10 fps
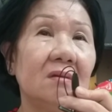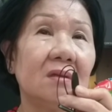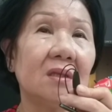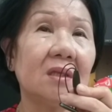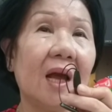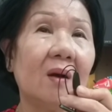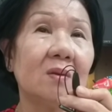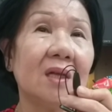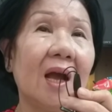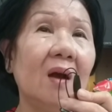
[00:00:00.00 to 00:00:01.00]

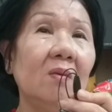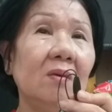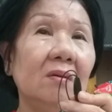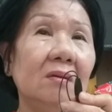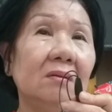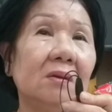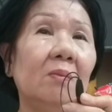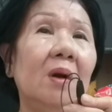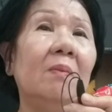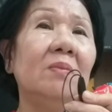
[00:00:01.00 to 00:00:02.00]
xào xáo
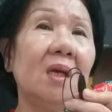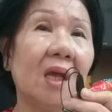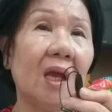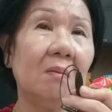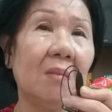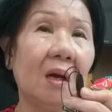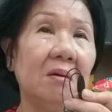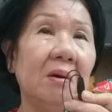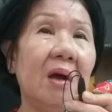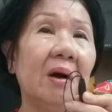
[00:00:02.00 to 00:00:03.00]
tùm lum như vậy, mà
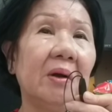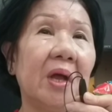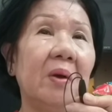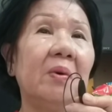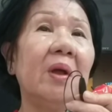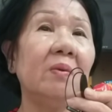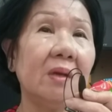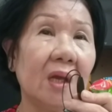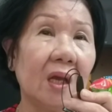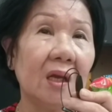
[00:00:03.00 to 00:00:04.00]
người đời kêu réo
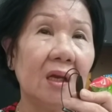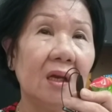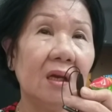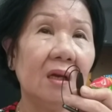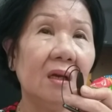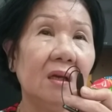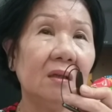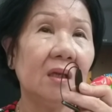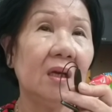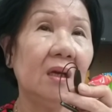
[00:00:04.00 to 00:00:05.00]
như vậy.
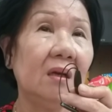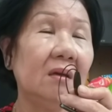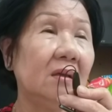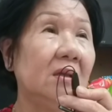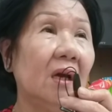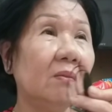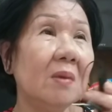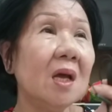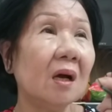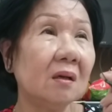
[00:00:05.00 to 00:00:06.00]
Thì
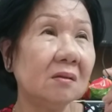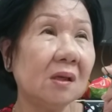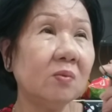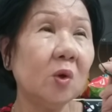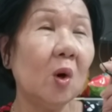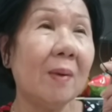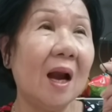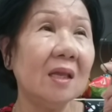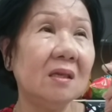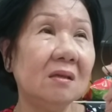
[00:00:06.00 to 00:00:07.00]
bây giờ trong chùa
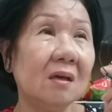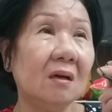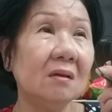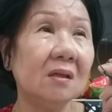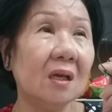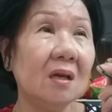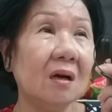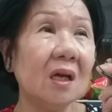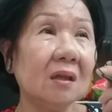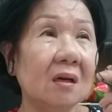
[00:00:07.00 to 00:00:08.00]
bả là chỉ
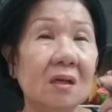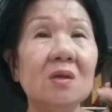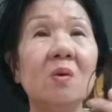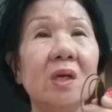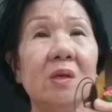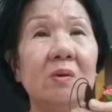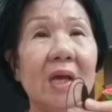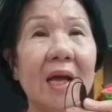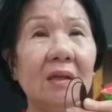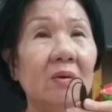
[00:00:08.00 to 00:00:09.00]
những cái tượng vô tri vô
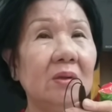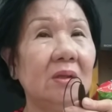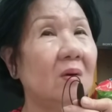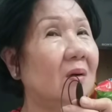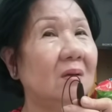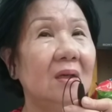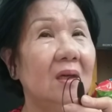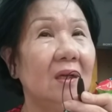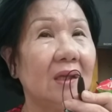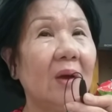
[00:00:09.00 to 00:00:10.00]
giác thôi, chứ còn
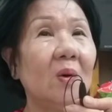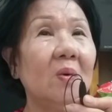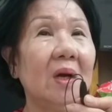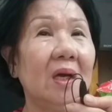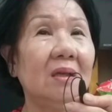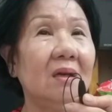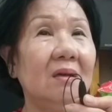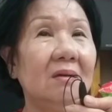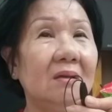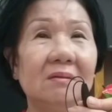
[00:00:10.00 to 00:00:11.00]
theo cô nghĩ thì
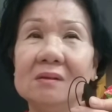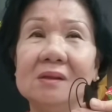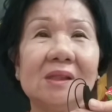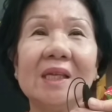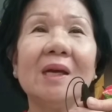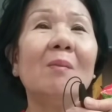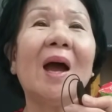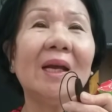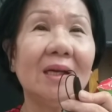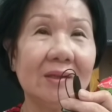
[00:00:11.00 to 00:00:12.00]
người ta chắc
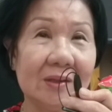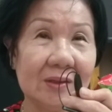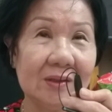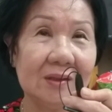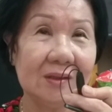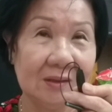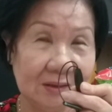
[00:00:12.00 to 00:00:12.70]
bay hết rồi.